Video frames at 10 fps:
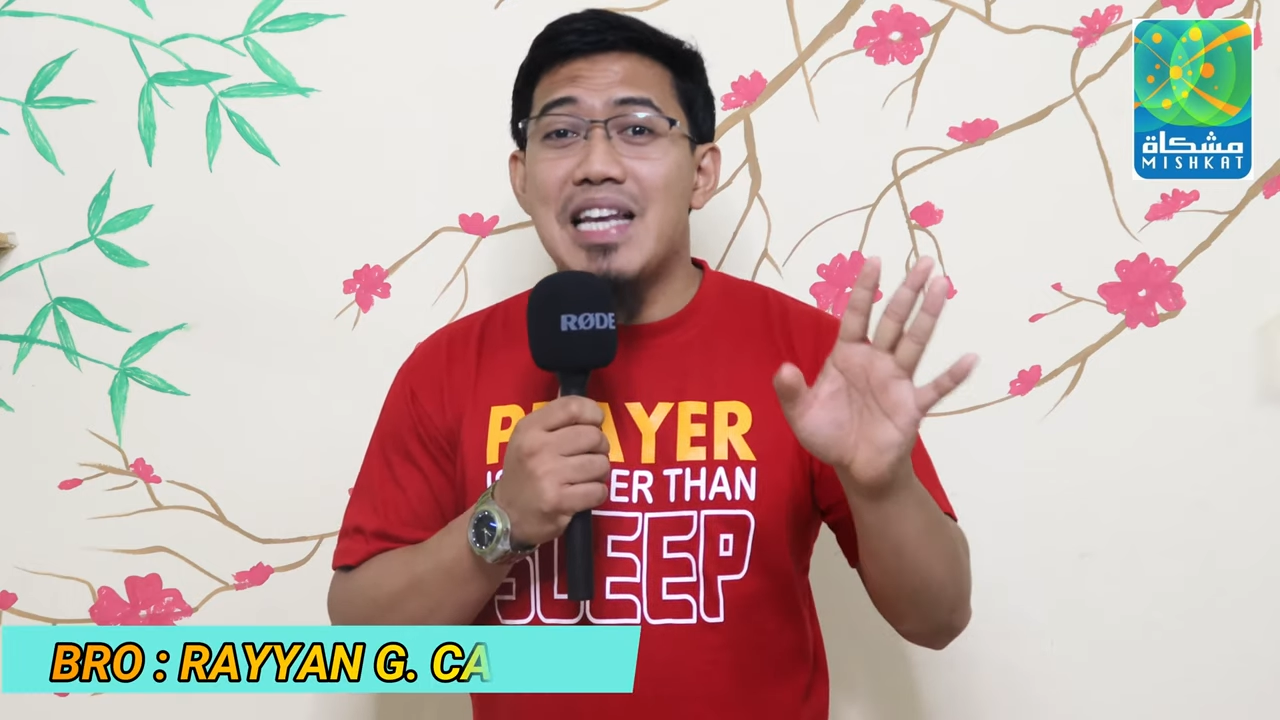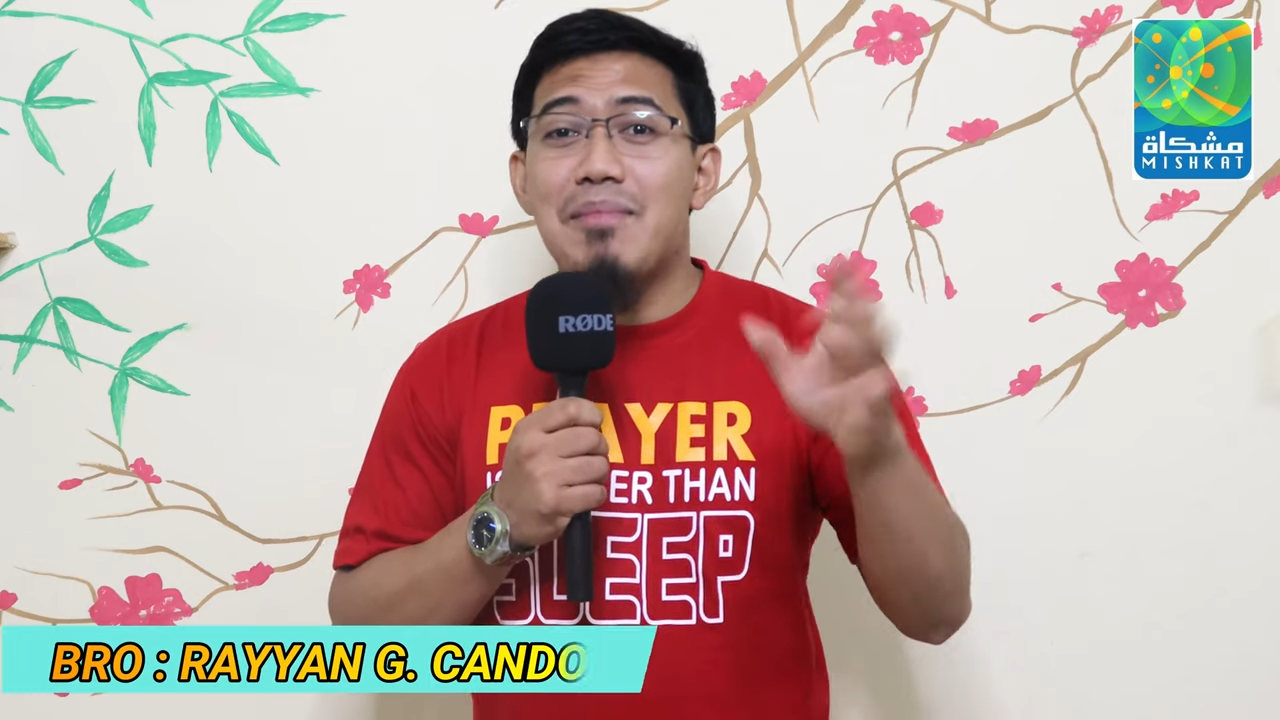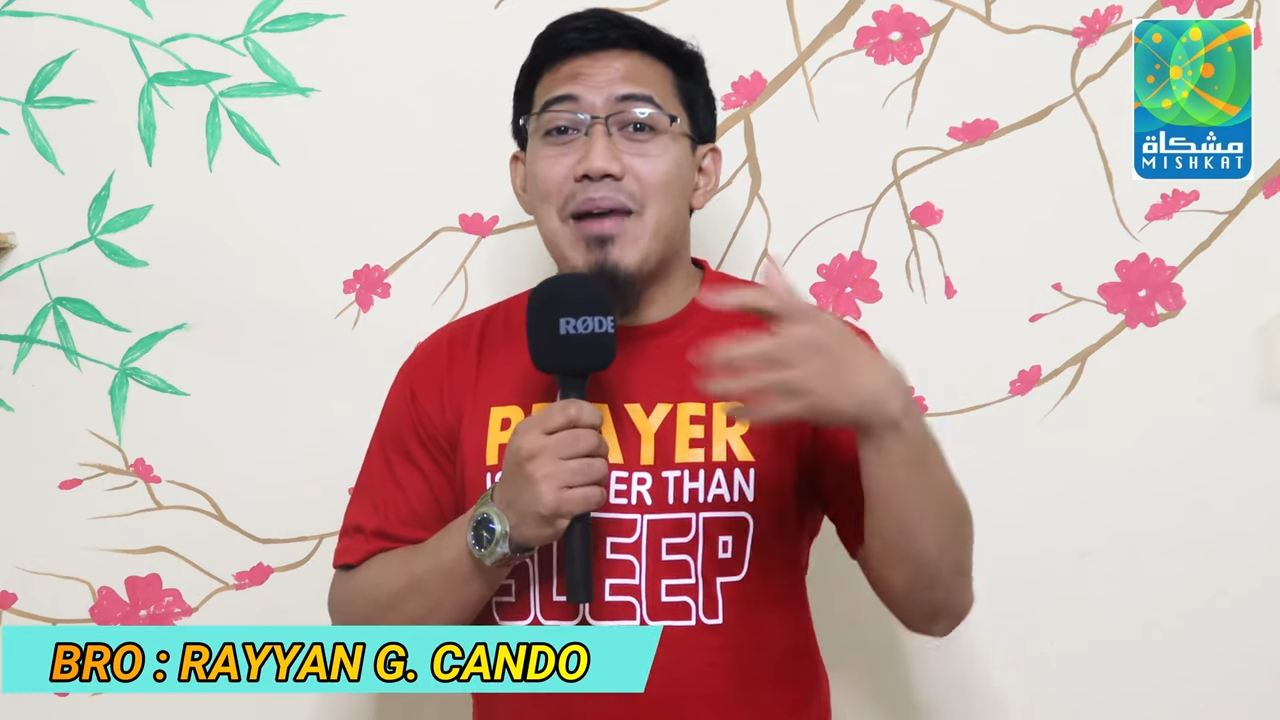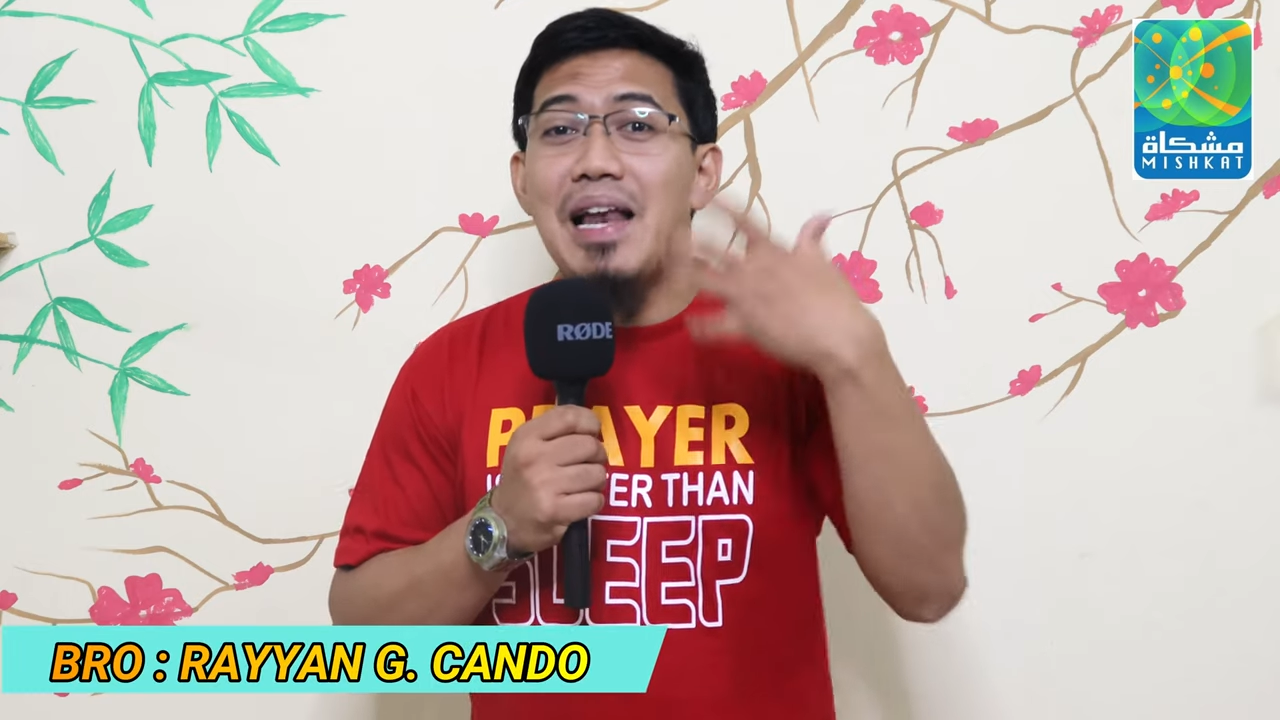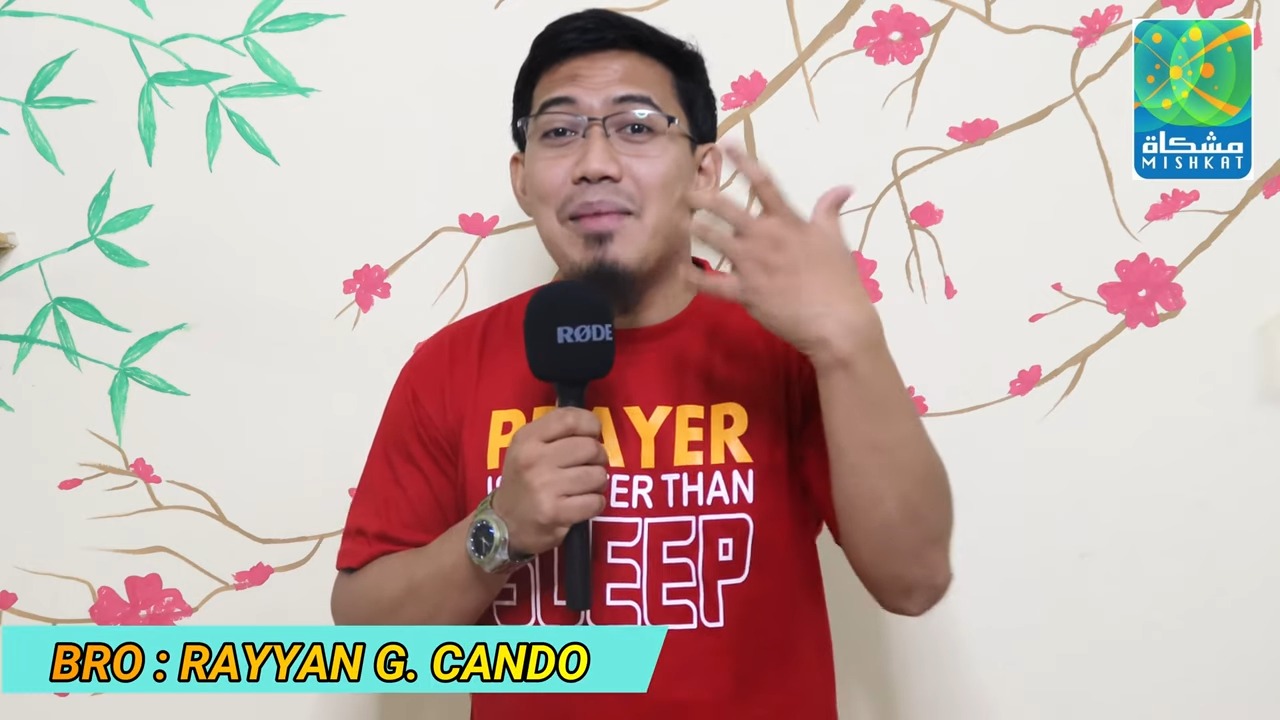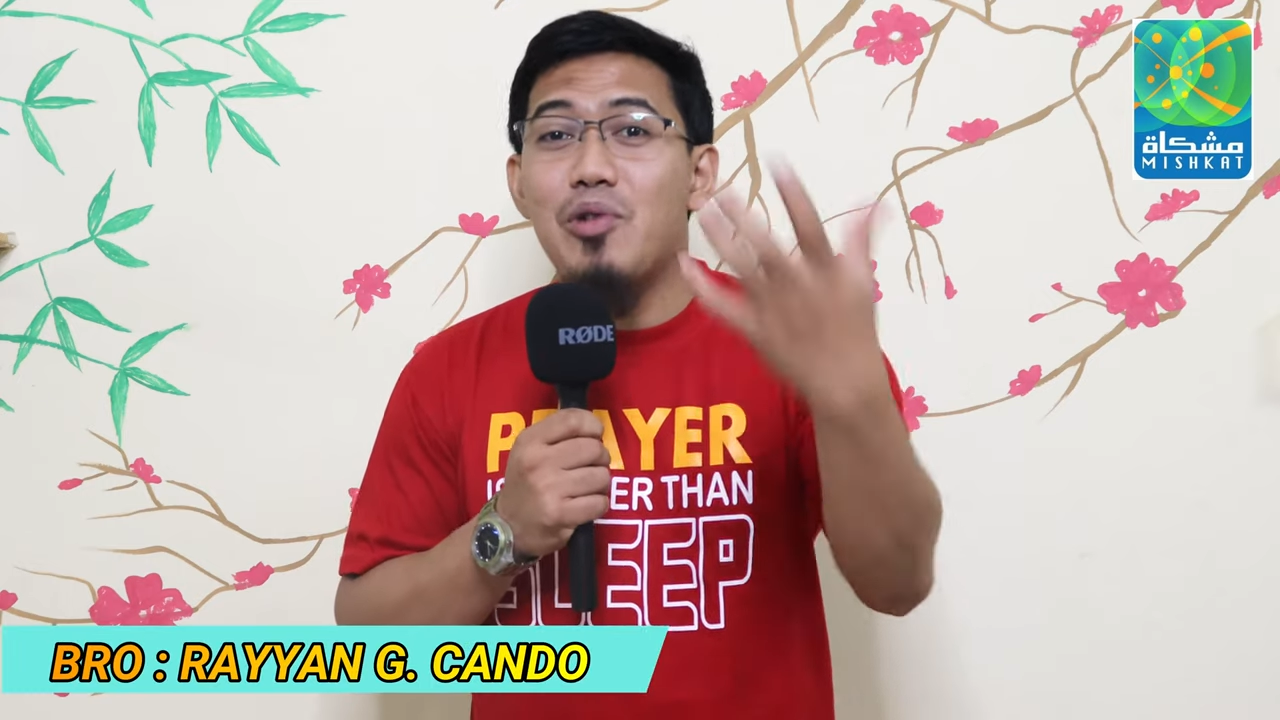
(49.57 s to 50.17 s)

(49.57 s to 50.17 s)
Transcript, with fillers: minamahal